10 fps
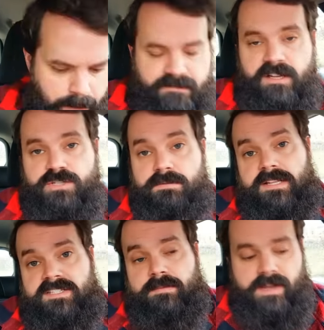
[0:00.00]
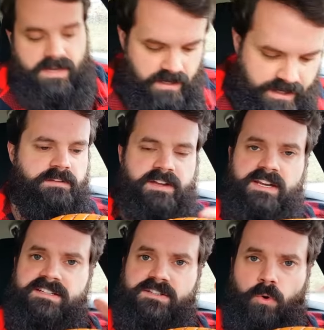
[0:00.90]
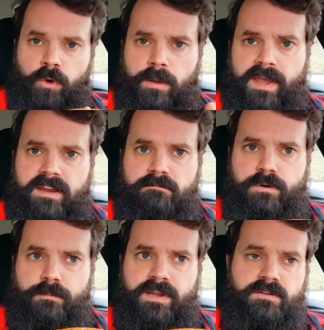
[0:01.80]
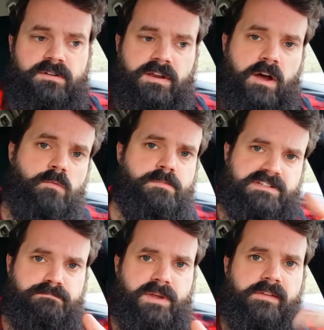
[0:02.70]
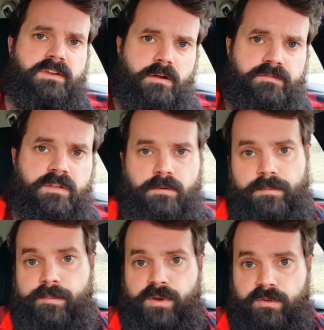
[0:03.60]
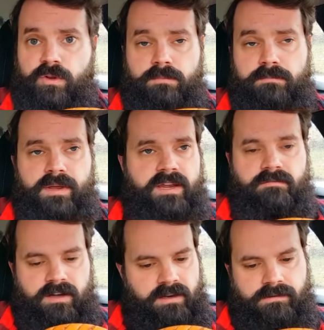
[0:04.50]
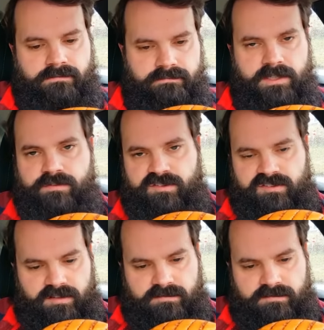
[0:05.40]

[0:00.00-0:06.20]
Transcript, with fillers: Ob es dann schmeckt, sehen wir ja gleich. Ich werde ihn jetzt ohne Bacon probieren und dann hauen wir ein bisschen Bacon Bacon drauf und dann probieren wir natürlich mit Bacon, weil ihr wisst ja.